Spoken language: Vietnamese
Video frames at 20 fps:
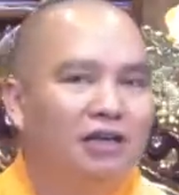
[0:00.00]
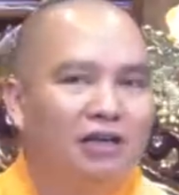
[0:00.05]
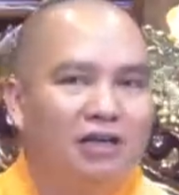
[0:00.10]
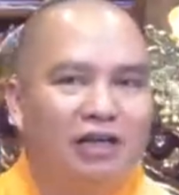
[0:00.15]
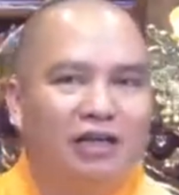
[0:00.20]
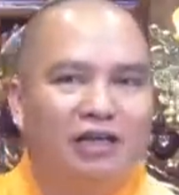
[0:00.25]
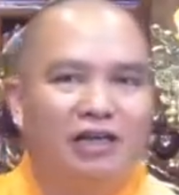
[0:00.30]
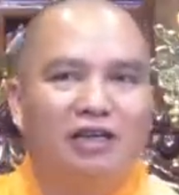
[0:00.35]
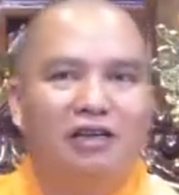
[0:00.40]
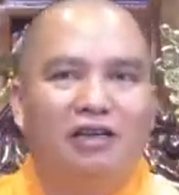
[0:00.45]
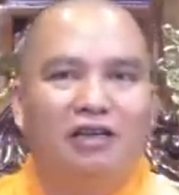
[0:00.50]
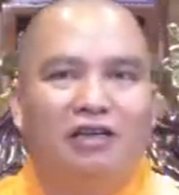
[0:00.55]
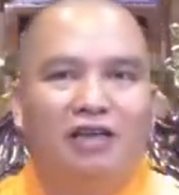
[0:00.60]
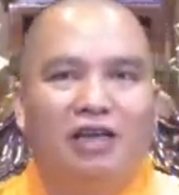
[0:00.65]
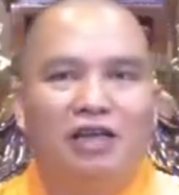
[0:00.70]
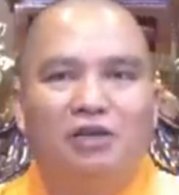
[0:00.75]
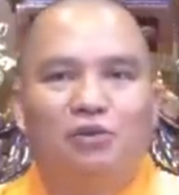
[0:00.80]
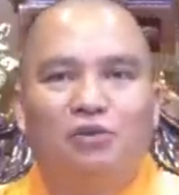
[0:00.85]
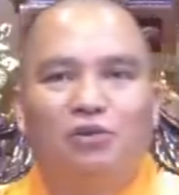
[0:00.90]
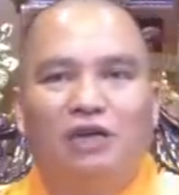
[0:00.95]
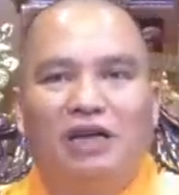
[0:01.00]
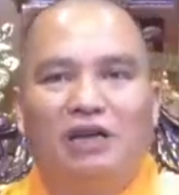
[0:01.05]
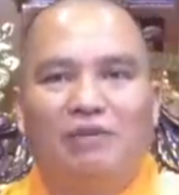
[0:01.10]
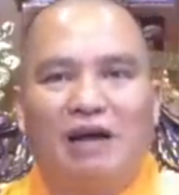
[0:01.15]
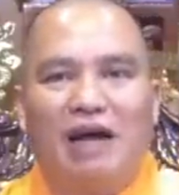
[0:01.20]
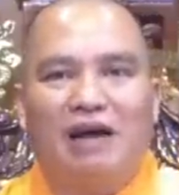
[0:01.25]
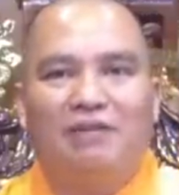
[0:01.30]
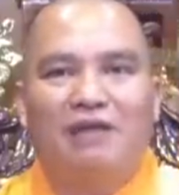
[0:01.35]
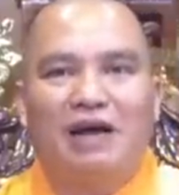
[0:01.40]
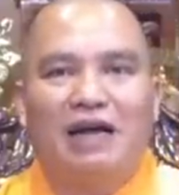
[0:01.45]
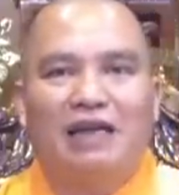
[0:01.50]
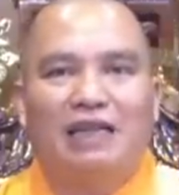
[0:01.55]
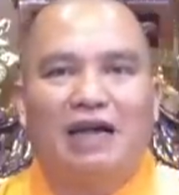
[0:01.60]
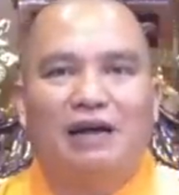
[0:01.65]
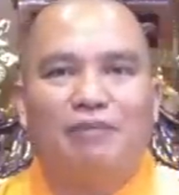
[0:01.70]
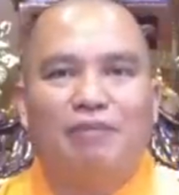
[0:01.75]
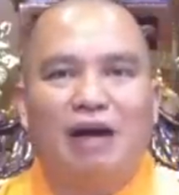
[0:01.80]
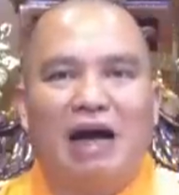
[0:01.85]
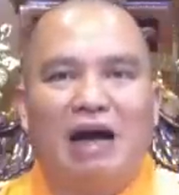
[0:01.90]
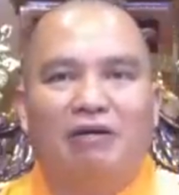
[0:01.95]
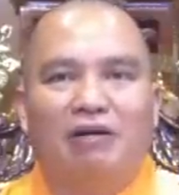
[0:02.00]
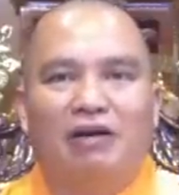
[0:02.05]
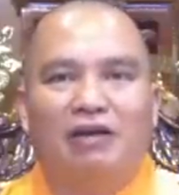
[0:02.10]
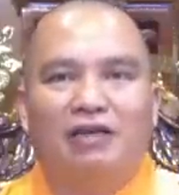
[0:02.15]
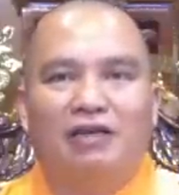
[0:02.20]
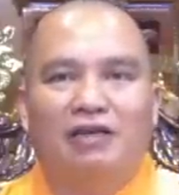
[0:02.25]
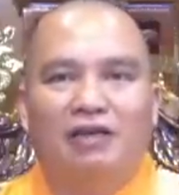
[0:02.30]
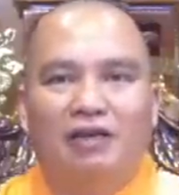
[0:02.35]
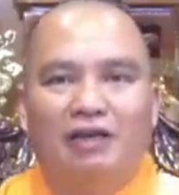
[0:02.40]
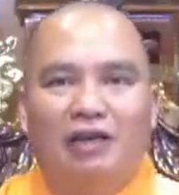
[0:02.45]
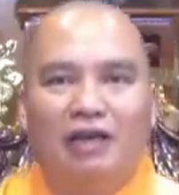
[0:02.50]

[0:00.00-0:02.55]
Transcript: lại thấy người thân chúng ta báng phá tam bảo lại gì?